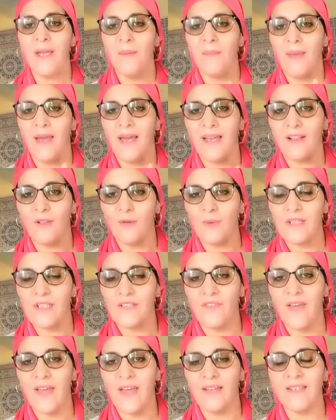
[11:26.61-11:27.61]
مع هاد
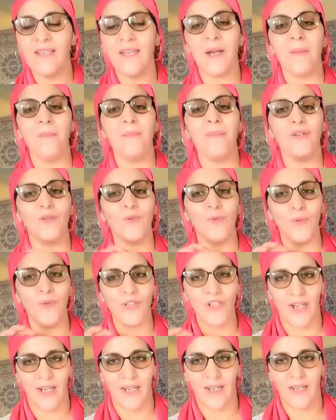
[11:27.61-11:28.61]
الوصفه هادي راه ما
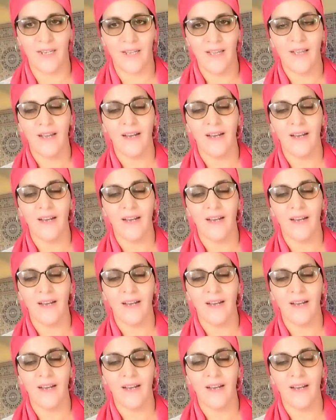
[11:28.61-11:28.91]
نقولش لك